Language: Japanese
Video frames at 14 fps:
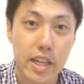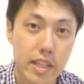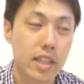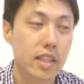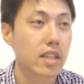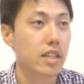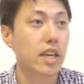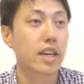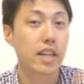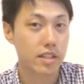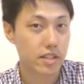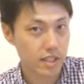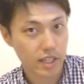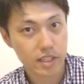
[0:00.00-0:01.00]
げだったり結果
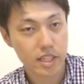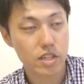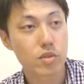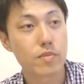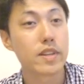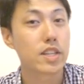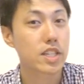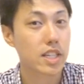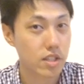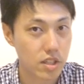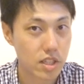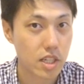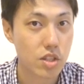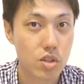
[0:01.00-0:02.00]
につながったり夢に近
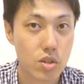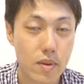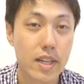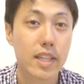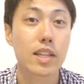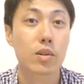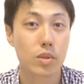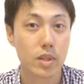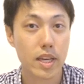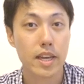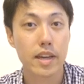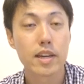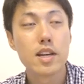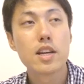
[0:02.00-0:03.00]
づいたりするわけなの
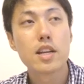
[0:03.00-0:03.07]
で、